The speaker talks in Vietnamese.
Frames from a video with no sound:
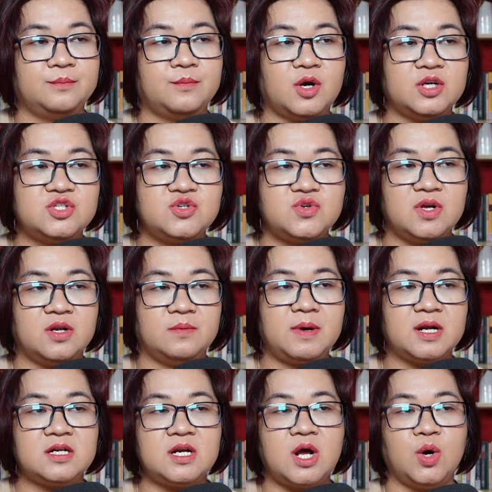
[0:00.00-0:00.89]
Mọi chuyện
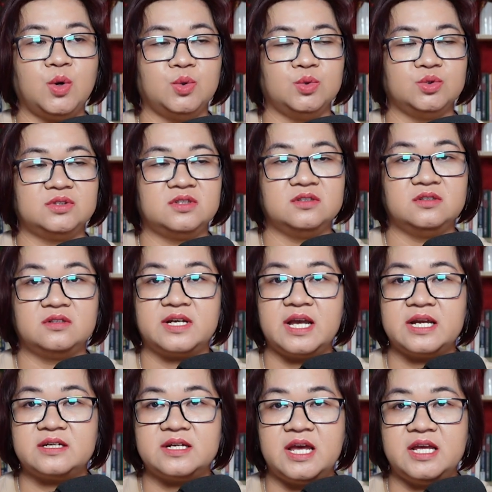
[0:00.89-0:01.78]
bắt đầu từ
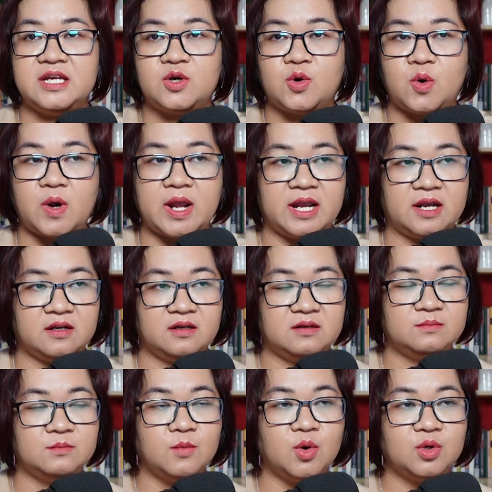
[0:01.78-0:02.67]
cách đây khoảng
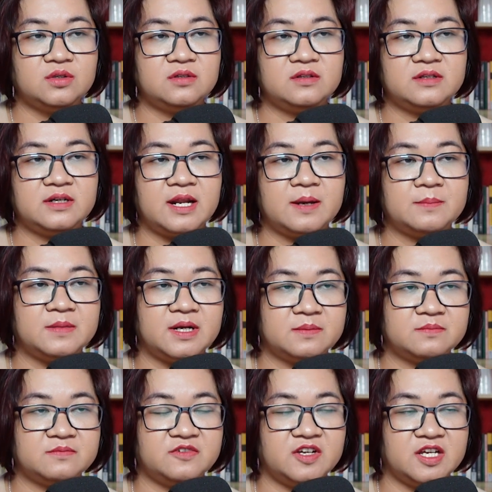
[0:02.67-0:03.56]
4-5
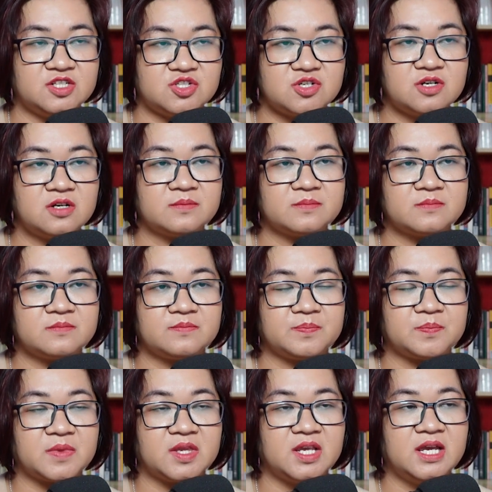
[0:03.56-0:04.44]
năm về trước.
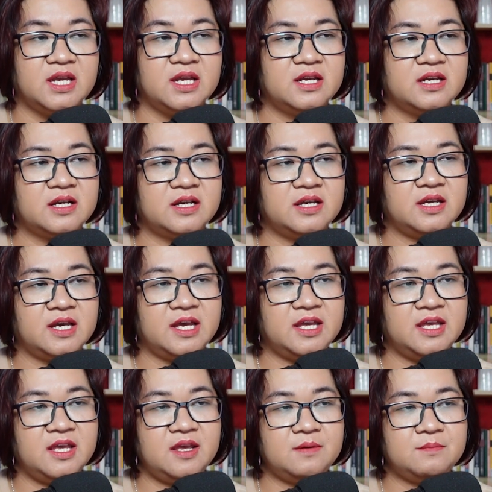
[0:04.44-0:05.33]
Khi
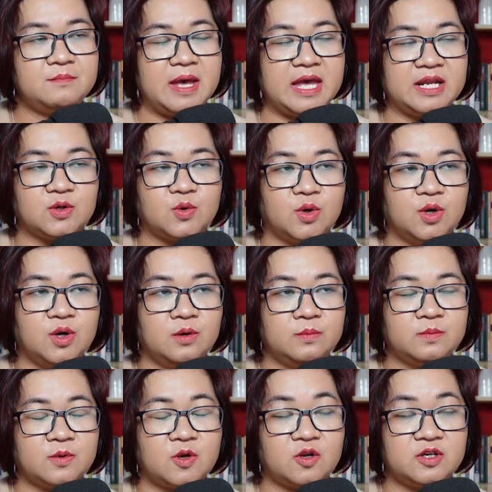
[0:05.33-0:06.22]
ấy, bạn của
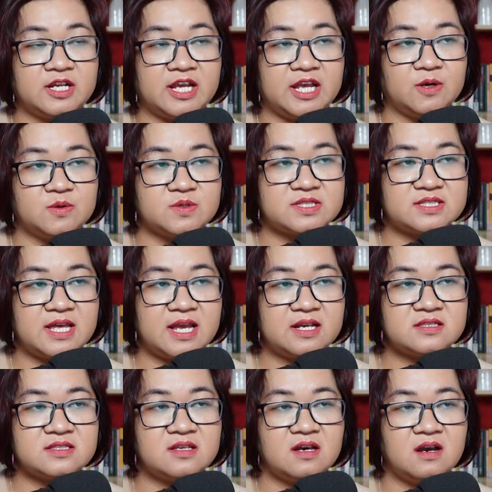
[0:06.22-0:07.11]
Hùng còn nghèo
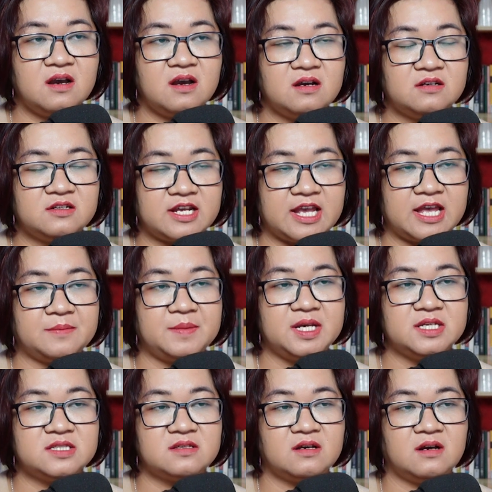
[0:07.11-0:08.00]
xác xơ hơn cả
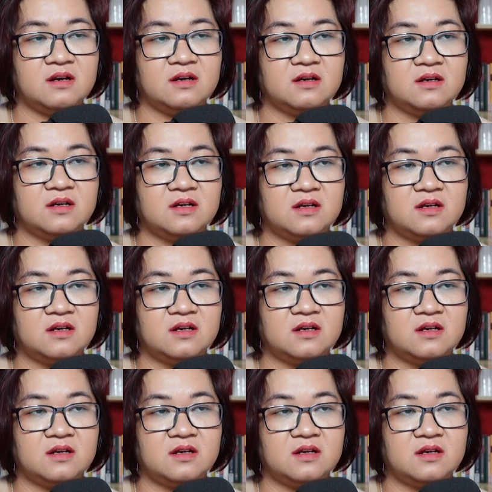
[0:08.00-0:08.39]
bây giờ.